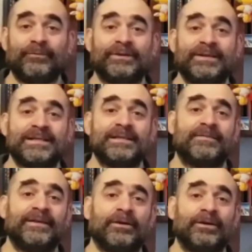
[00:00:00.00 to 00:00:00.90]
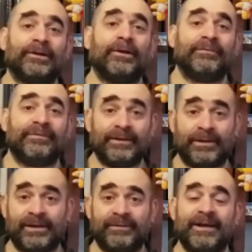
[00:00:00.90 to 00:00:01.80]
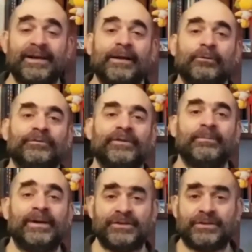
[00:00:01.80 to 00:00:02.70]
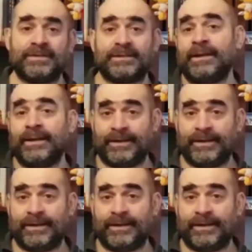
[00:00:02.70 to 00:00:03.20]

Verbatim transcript: What is this thing called love fino ad arrivare a Good Vibrations,